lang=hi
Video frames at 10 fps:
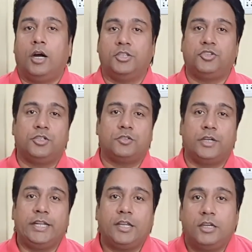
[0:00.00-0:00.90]
आज की इस
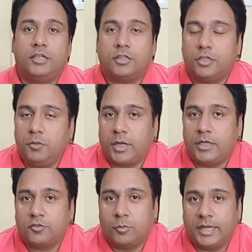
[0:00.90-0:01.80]
रीडिंग के लिए तीन
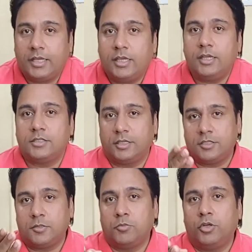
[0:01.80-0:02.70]
पाइल्स को बनाया गया है जिनके
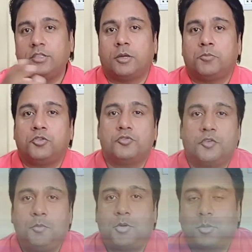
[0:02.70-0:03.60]
सिम्बोलिक्स आपकी
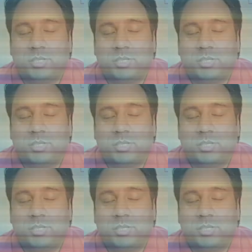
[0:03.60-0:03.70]
स्क्रीन पर अब